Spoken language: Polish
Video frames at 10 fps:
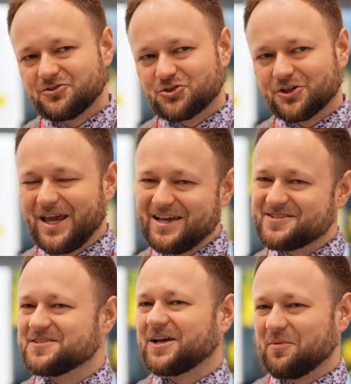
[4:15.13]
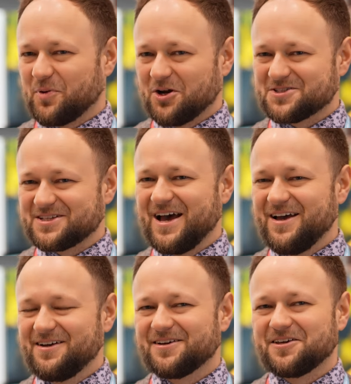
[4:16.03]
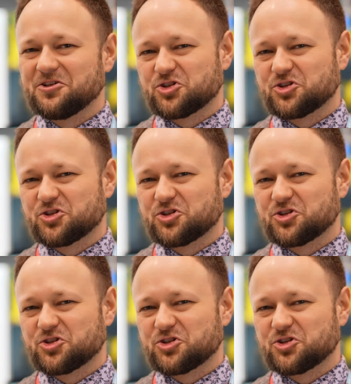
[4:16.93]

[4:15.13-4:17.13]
To nie jest takie proste i